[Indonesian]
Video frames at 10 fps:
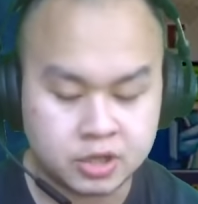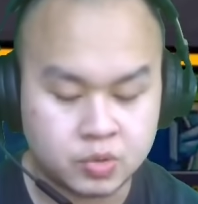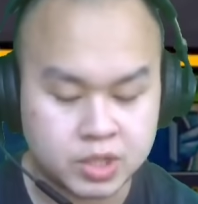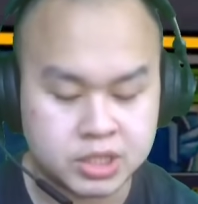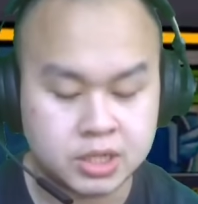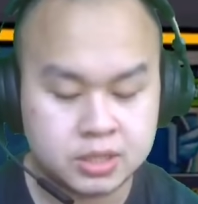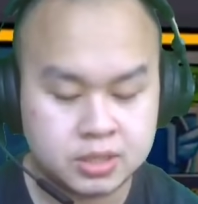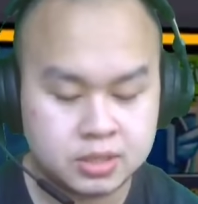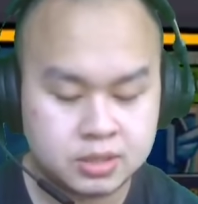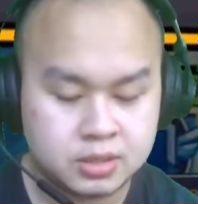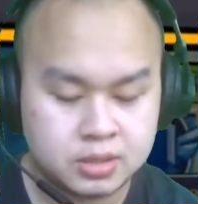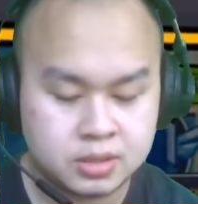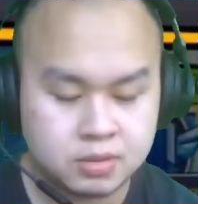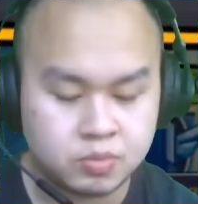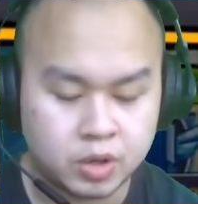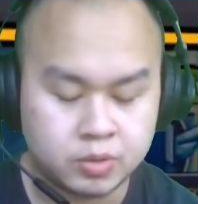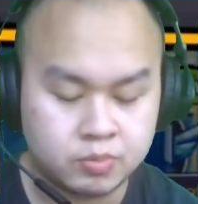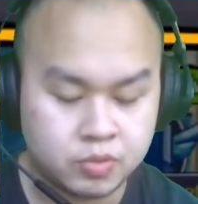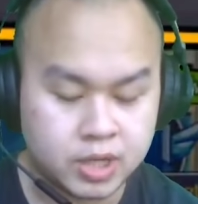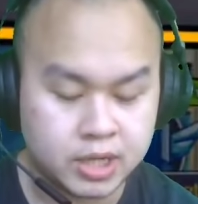gitu aja buat
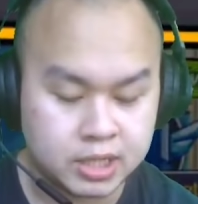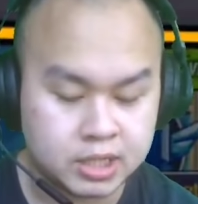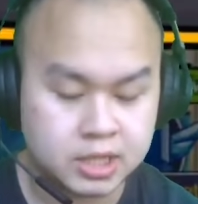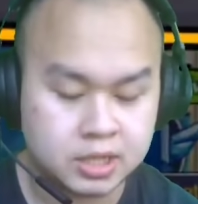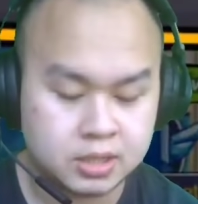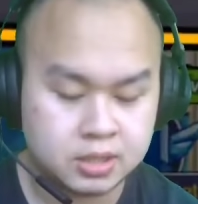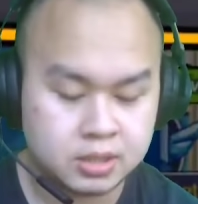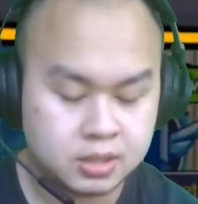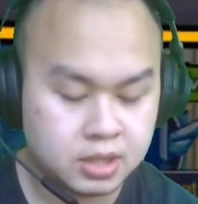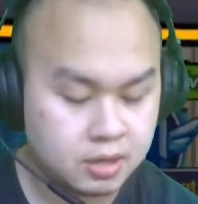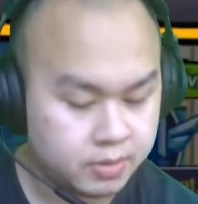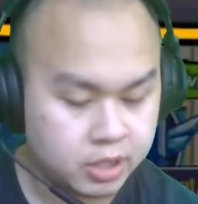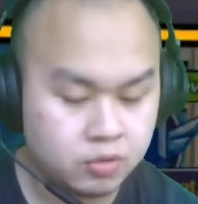buka ininya namanya